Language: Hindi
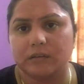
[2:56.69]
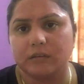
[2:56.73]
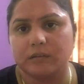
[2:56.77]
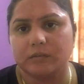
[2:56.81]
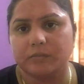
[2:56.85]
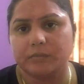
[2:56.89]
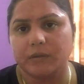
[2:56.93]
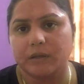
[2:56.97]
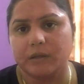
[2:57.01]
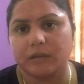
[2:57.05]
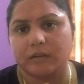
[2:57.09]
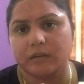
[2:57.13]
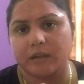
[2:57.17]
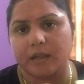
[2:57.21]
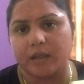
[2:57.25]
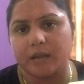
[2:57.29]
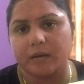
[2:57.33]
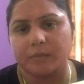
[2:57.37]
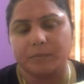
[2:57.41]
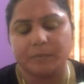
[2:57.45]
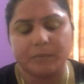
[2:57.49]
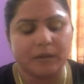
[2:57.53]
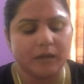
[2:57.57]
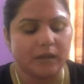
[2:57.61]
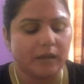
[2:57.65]
इस ये
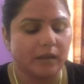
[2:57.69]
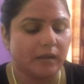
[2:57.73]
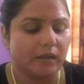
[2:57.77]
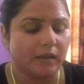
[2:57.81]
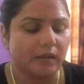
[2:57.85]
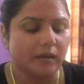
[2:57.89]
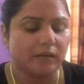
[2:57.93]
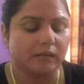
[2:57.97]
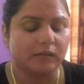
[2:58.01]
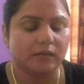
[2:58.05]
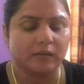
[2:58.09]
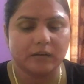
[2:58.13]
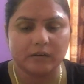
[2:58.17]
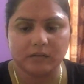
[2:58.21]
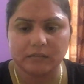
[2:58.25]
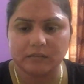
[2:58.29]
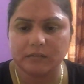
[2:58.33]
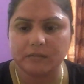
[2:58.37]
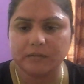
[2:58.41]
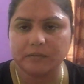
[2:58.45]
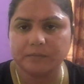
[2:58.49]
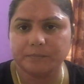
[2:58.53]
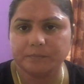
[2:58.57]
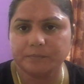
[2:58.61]
थेरेपी है एक तरह से